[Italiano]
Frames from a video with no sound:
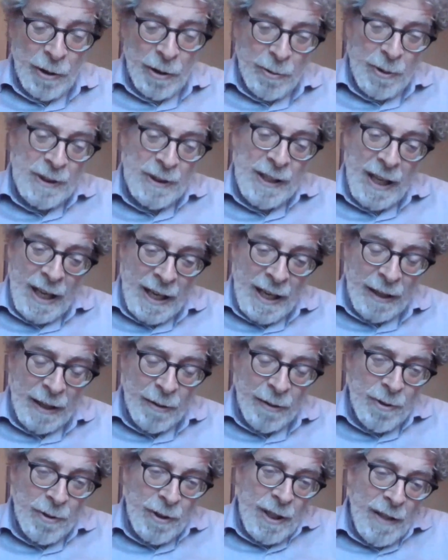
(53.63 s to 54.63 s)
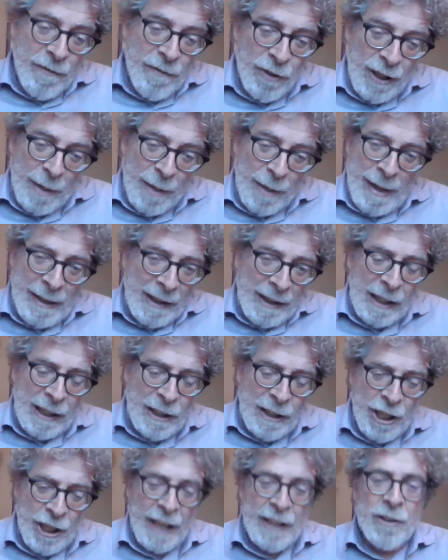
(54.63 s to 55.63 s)
Ecco, è, vorrei
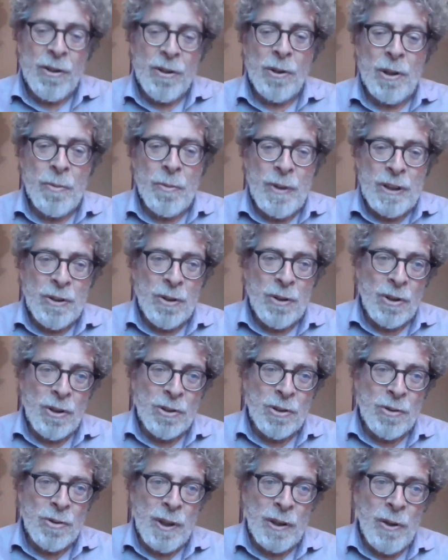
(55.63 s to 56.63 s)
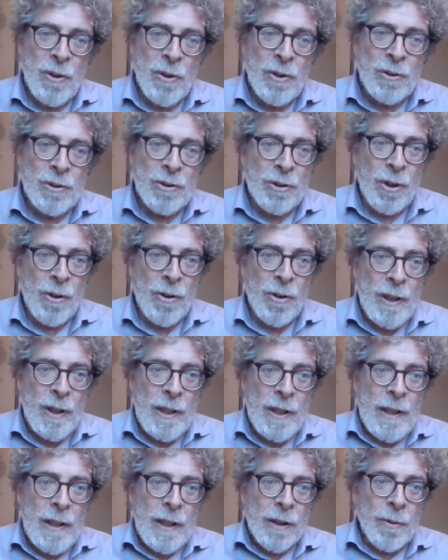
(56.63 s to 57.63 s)
mettere al centro di questo nostro
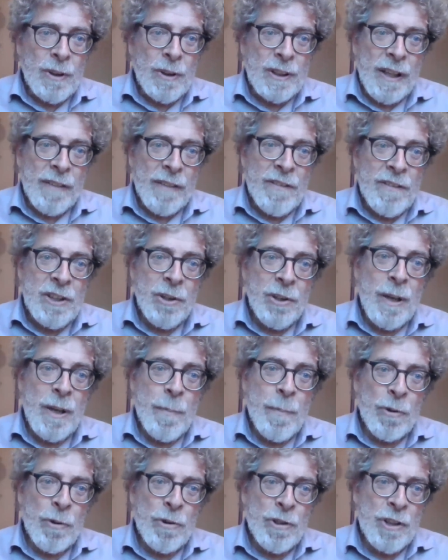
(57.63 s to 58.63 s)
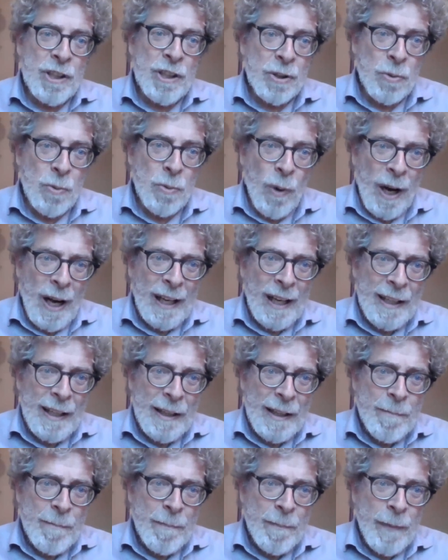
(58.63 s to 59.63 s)
incontro questa visione
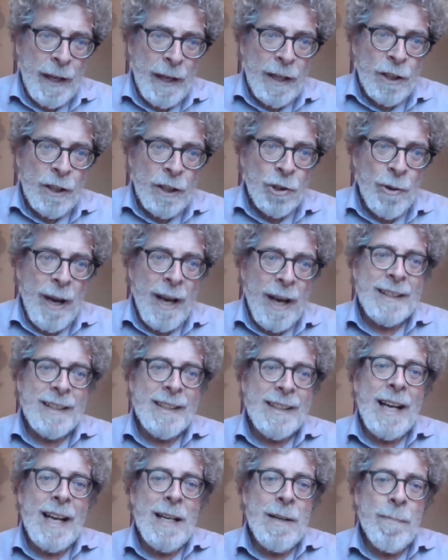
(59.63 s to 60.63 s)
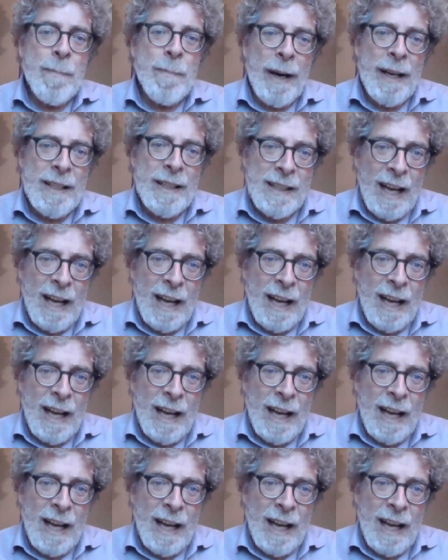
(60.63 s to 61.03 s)
processuale, cioè sia il